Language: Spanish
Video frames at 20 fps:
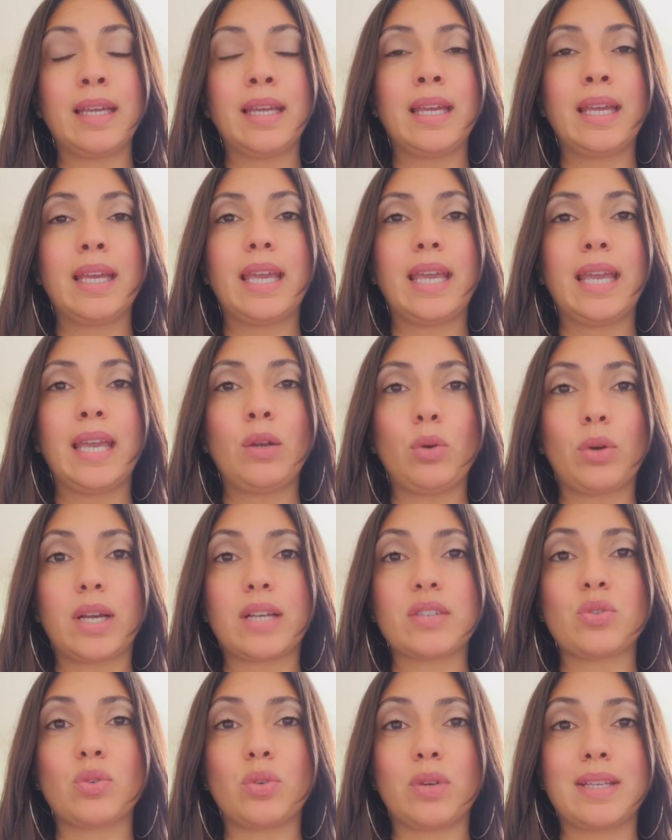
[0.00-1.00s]
en
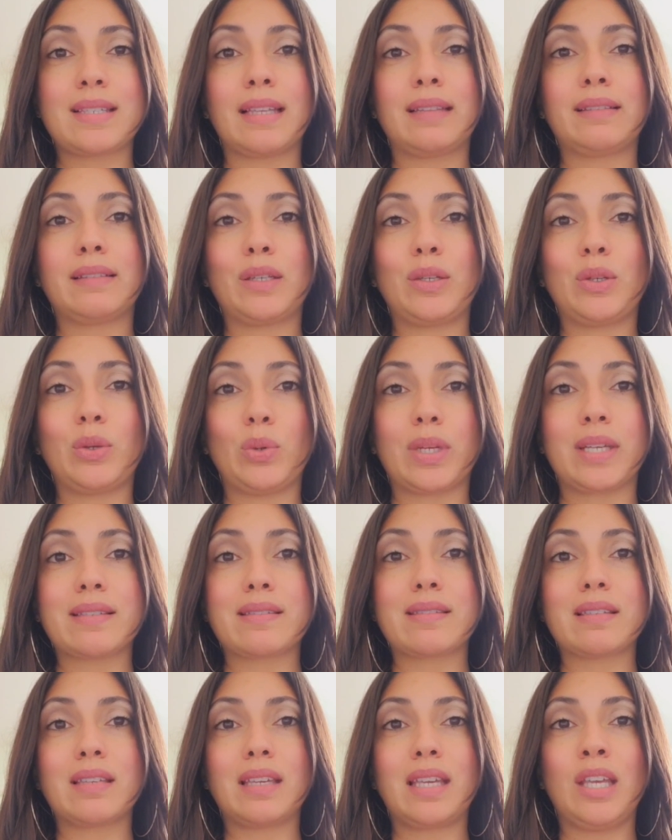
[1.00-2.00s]
ocasiones
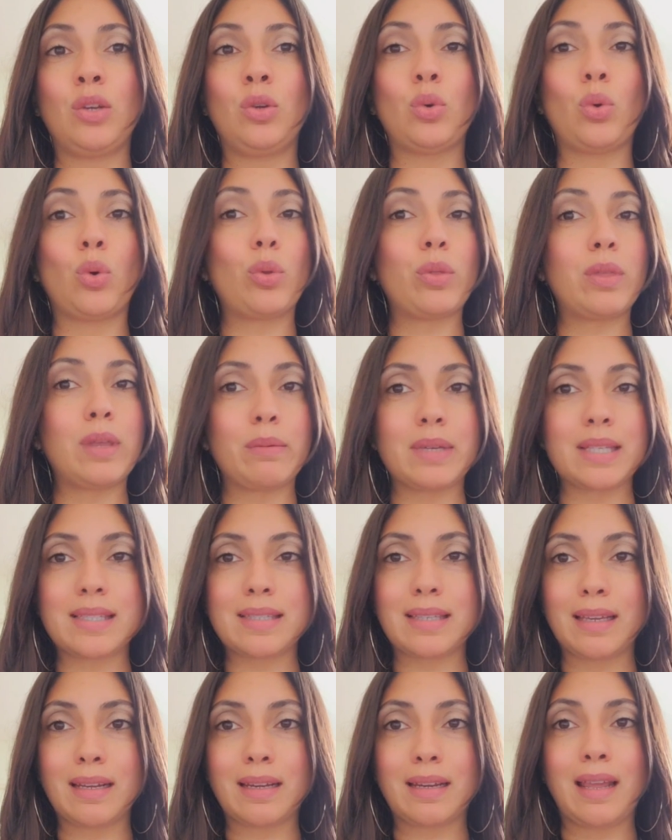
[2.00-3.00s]
anteriores y no debe
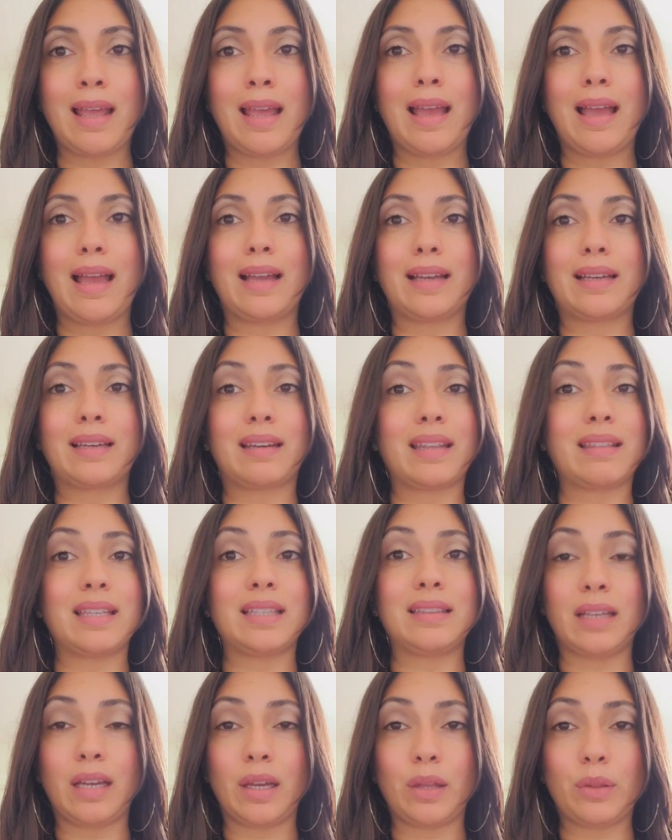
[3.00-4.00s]
ser
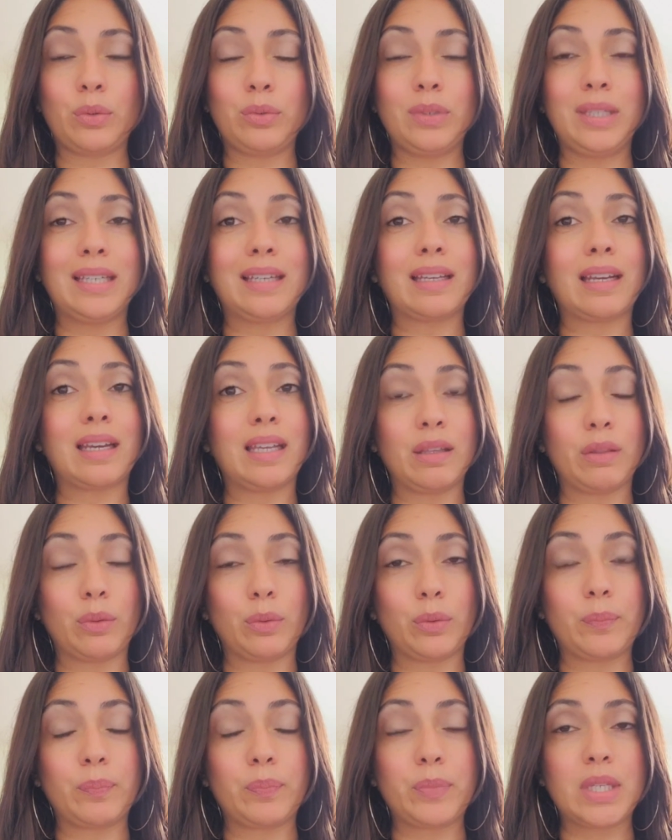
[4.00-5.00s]
acreditado ni creído.
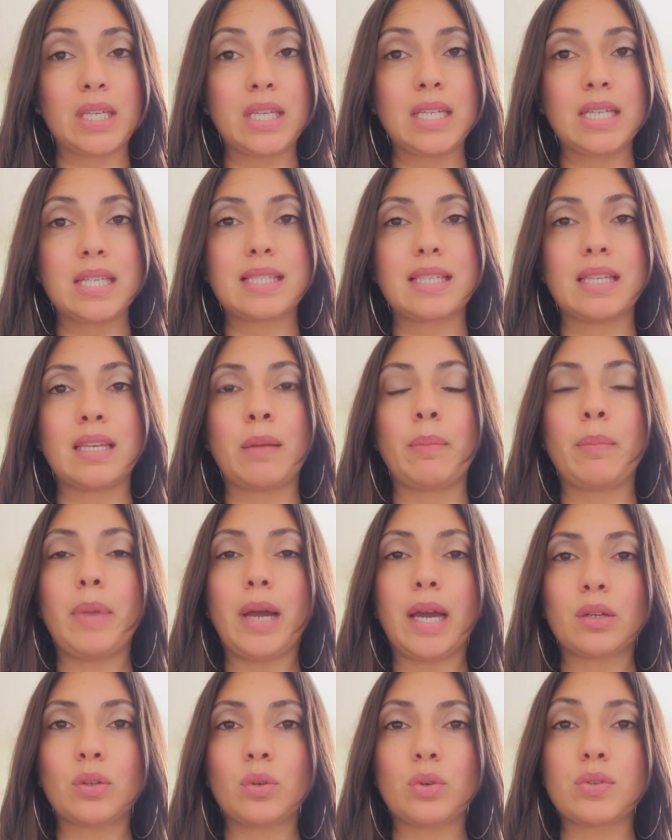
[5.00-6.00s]
Sin
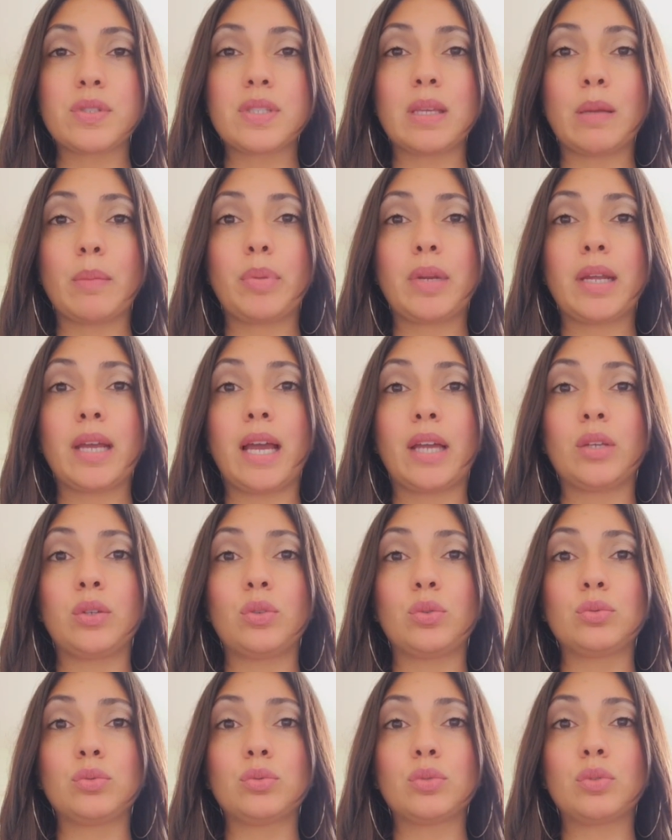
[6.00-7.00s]
embargo, siempre hay
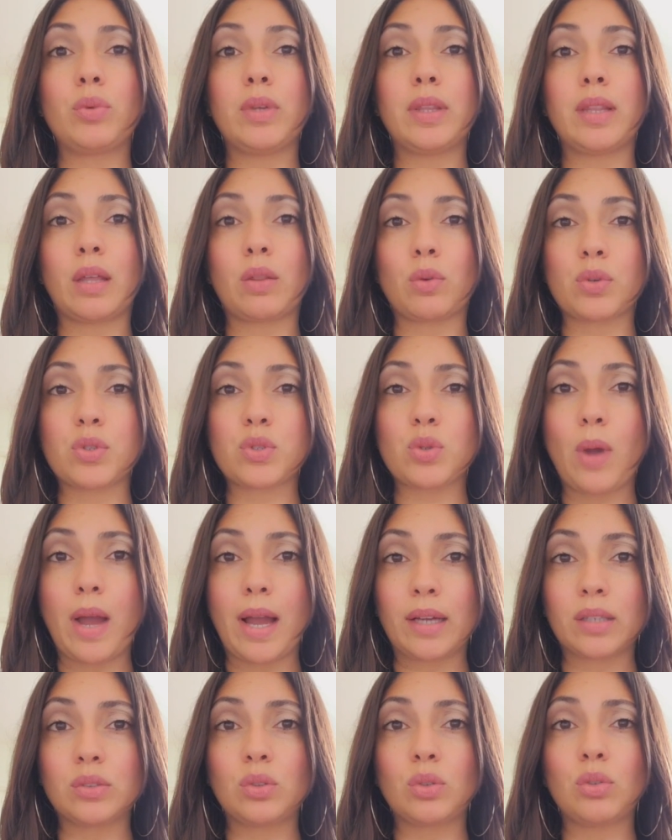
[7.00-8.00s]
un cuidadoso
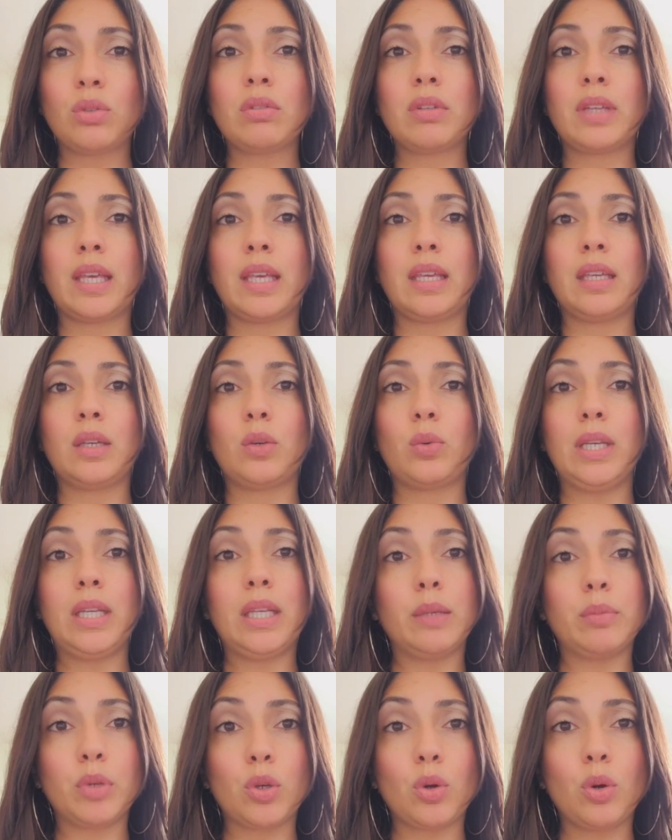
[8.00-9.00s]
acto de
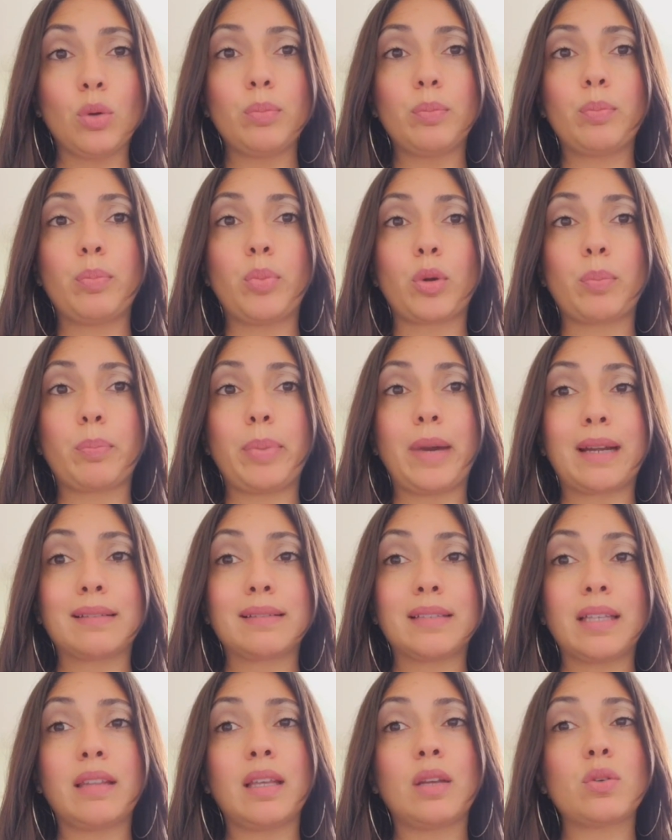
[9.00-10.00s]
equilibrio por
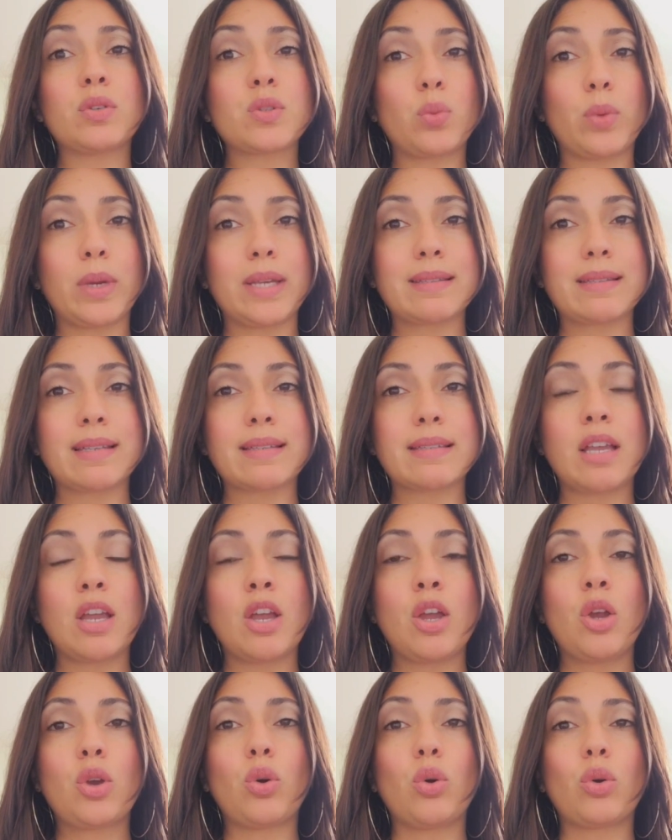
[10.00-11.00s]
parte de los jueces
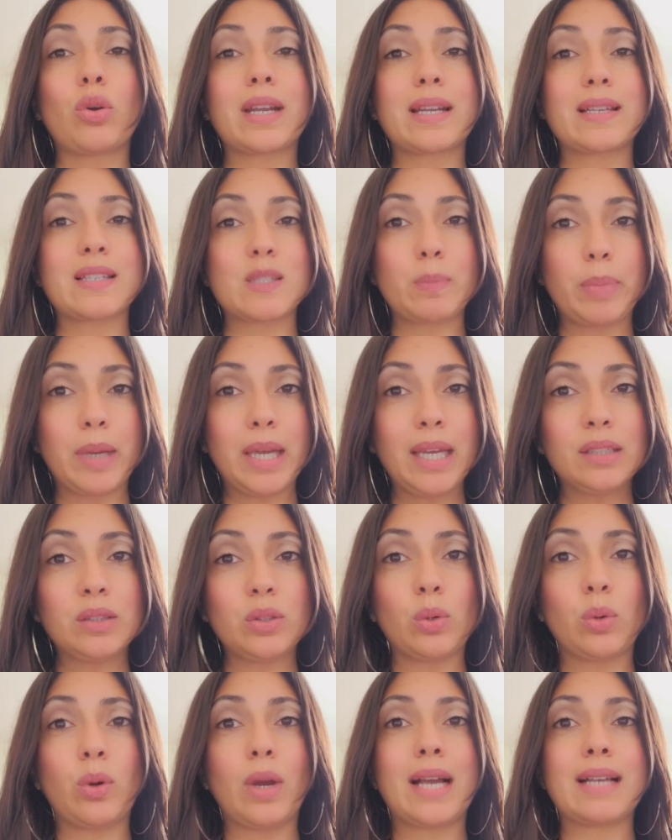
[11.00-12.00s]
con
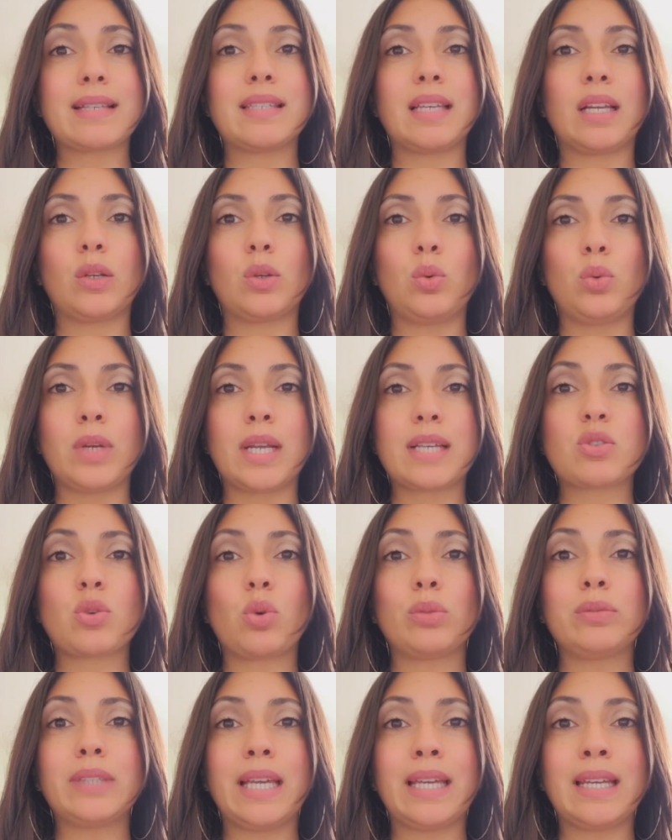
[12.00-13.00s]
respeto a si algunas
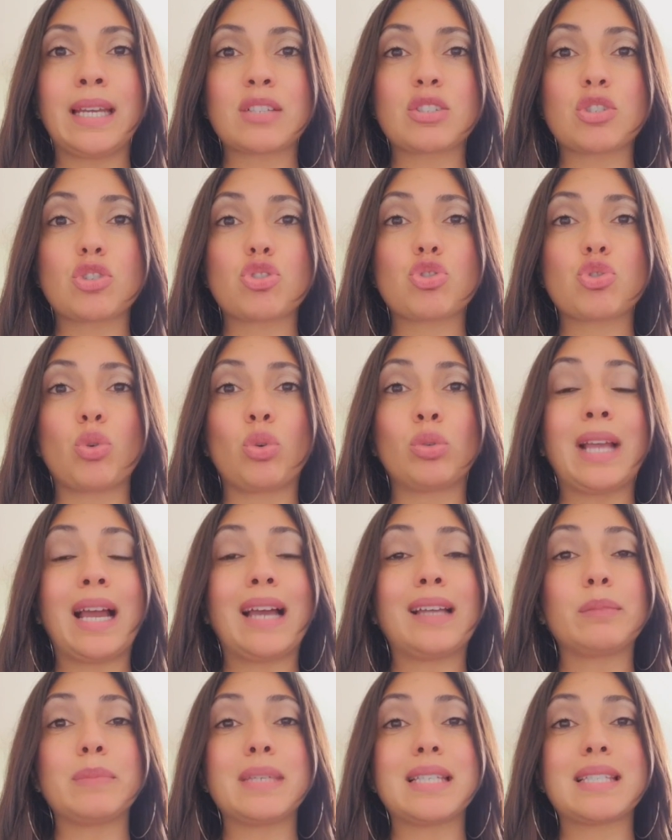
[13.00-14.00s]
condenas son
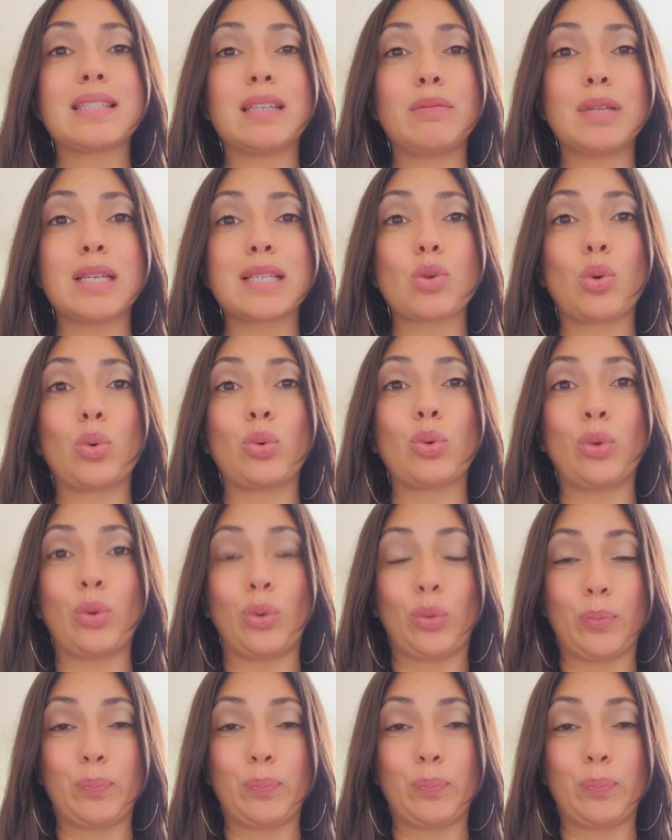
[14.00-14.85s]
admisibles o no.